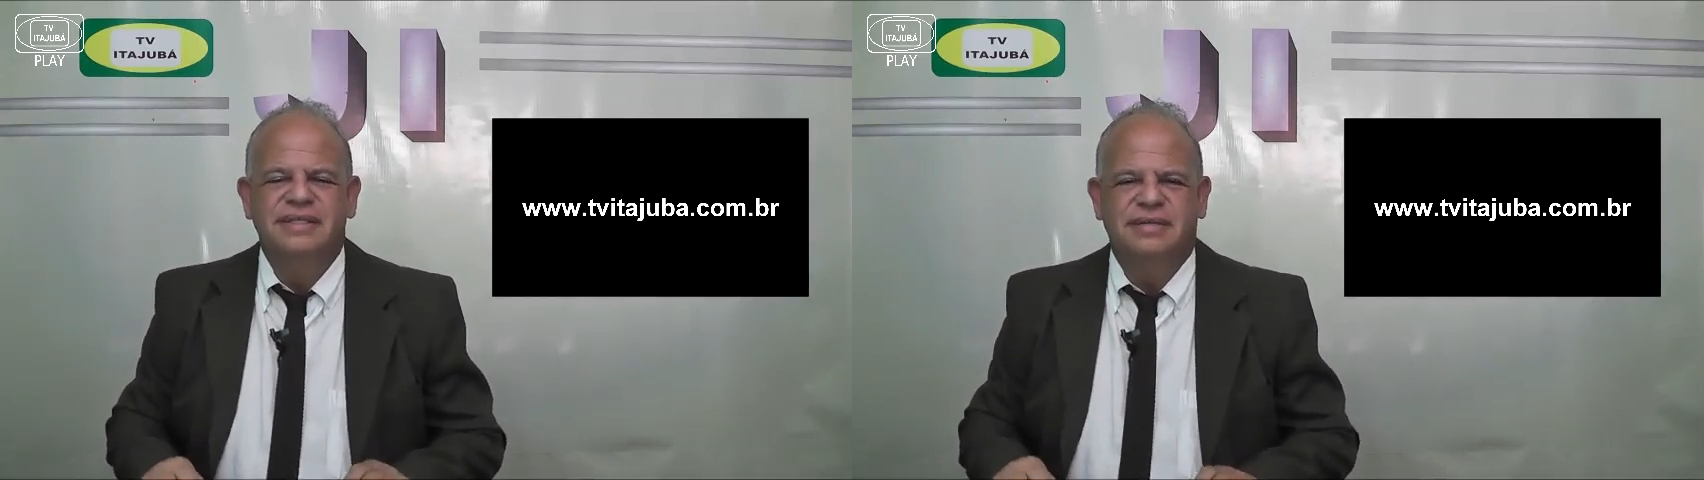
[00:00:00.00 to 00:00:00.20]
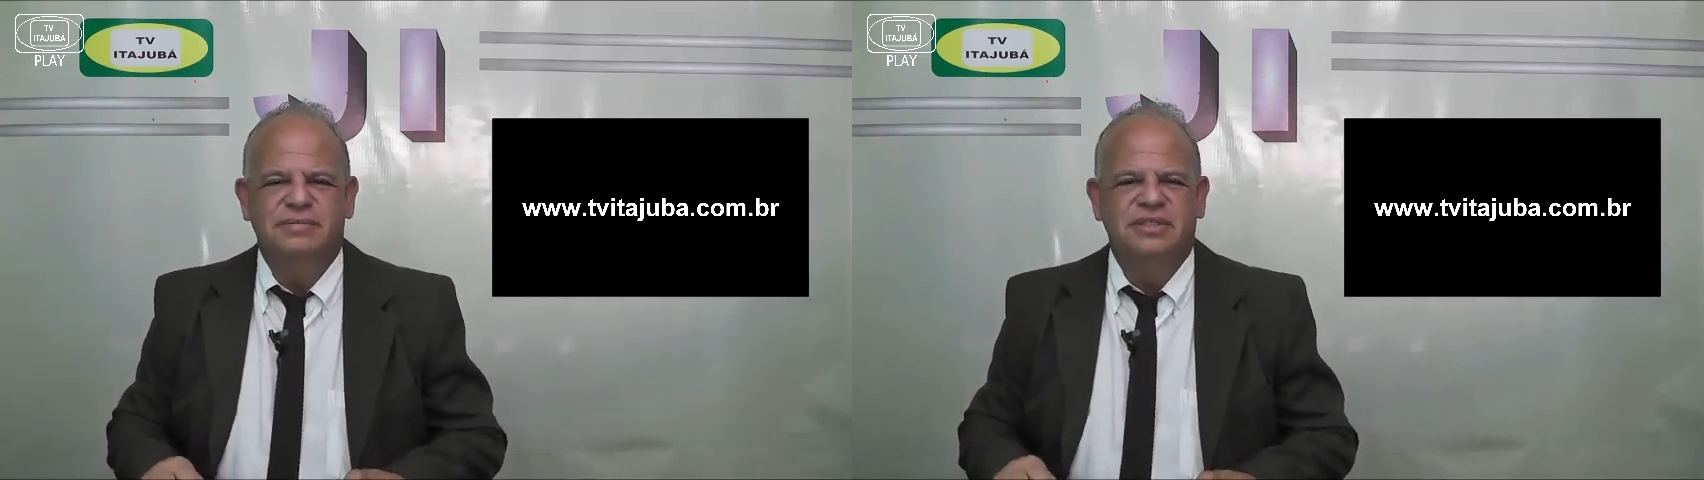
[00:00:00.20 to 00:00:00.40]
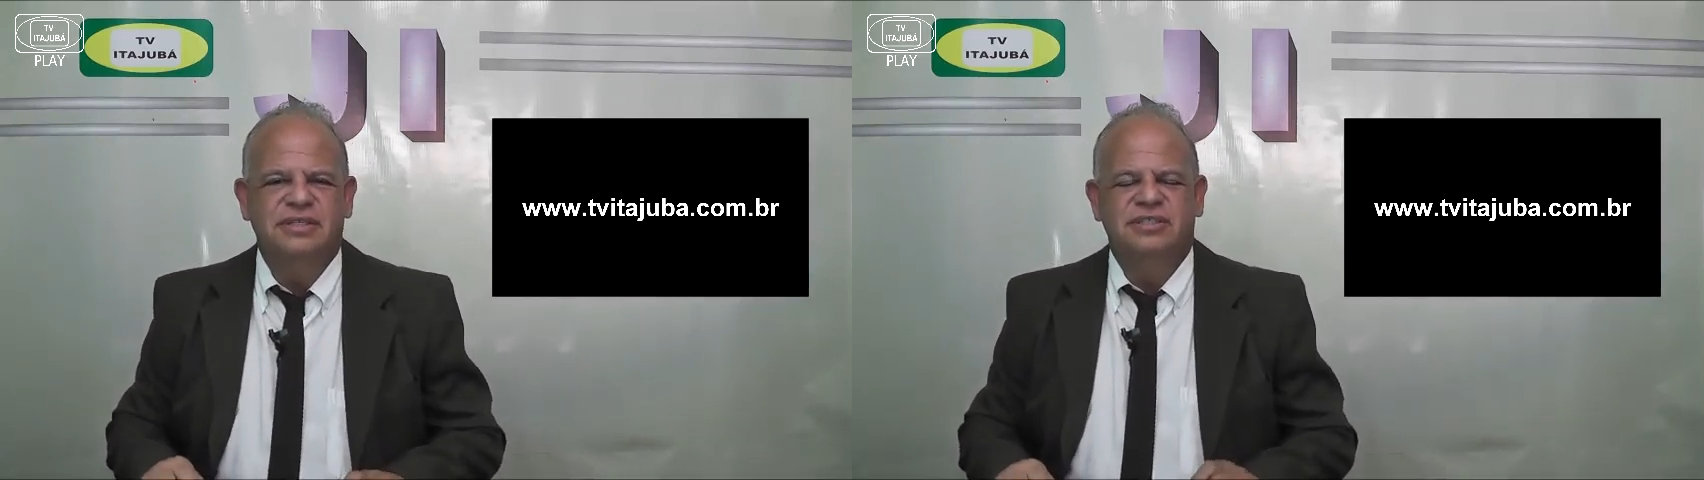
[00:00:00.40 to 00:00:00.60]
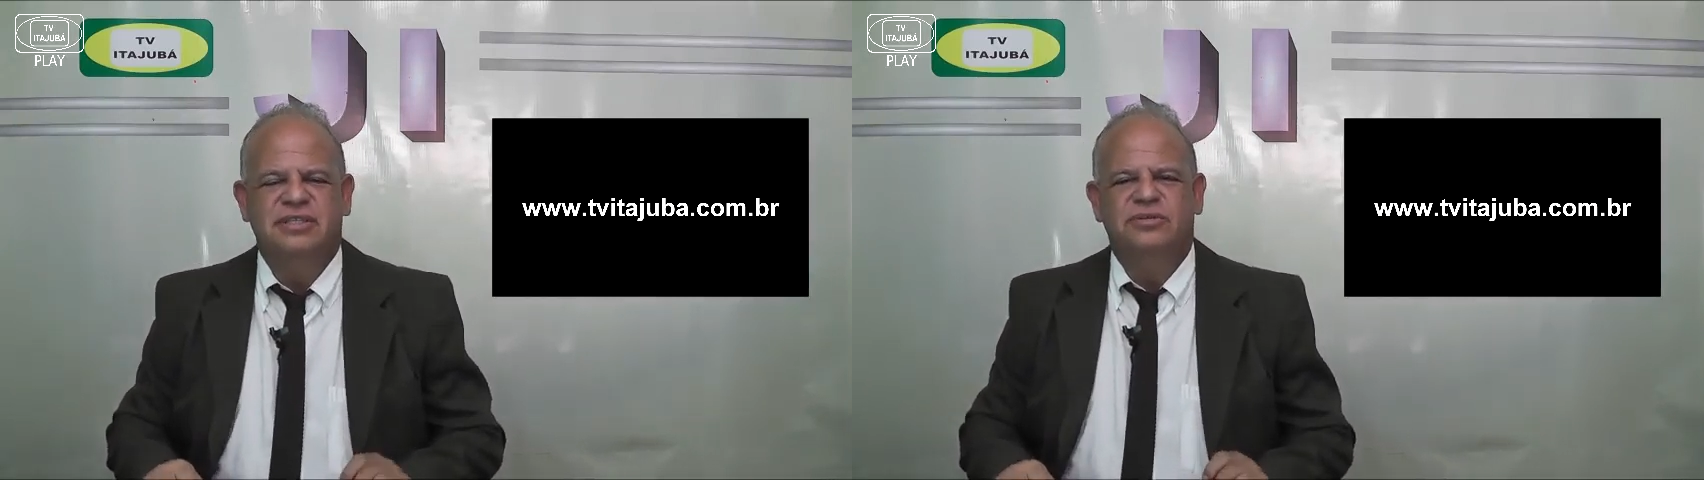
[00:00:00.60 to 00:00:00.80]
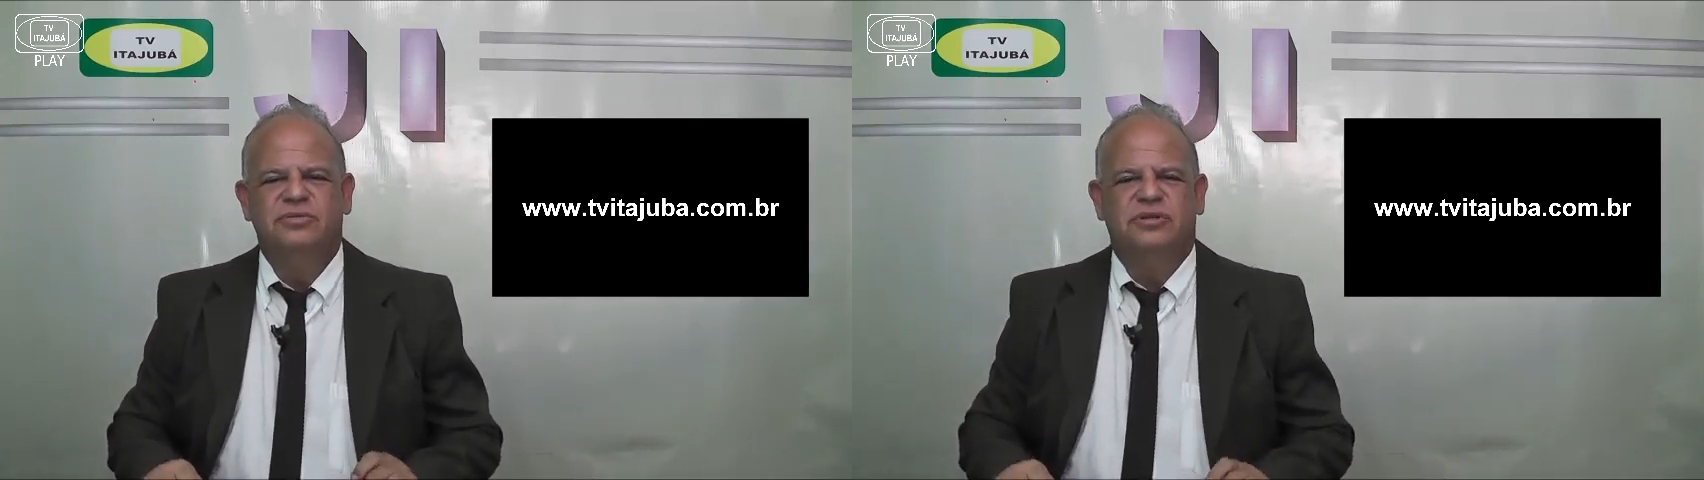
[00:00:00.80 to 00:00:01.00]
Estamos
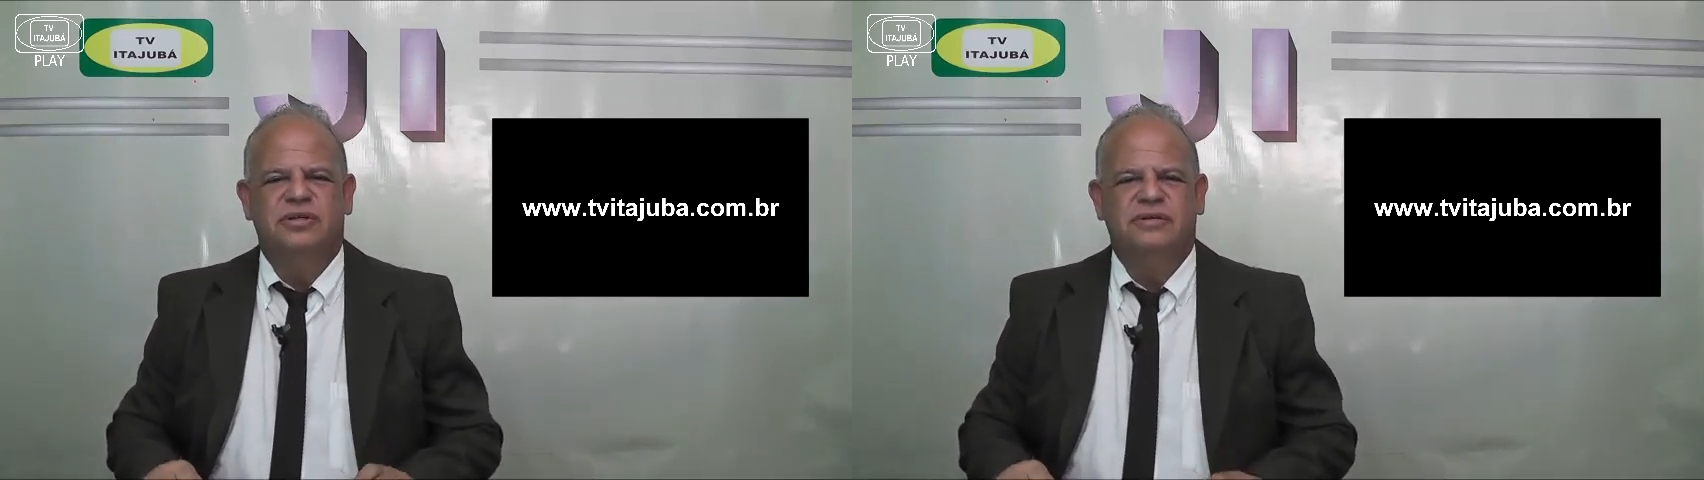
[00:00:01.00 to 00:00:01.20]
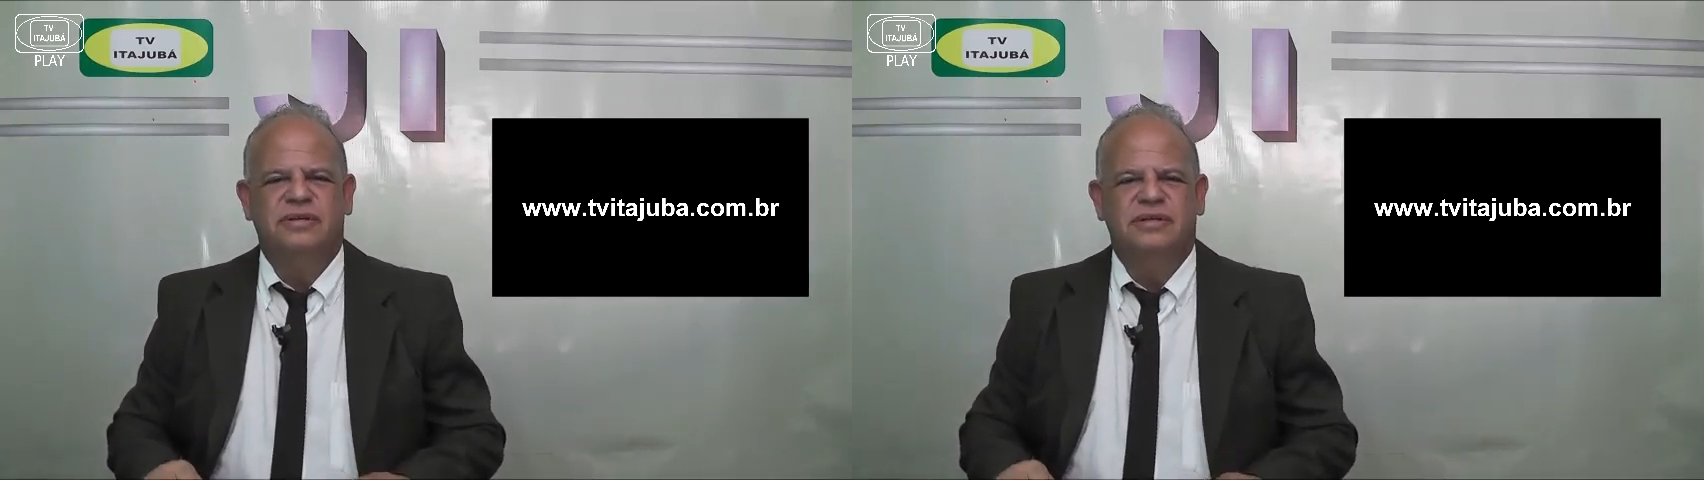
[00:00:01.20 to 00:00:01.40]
iniciando o Jornal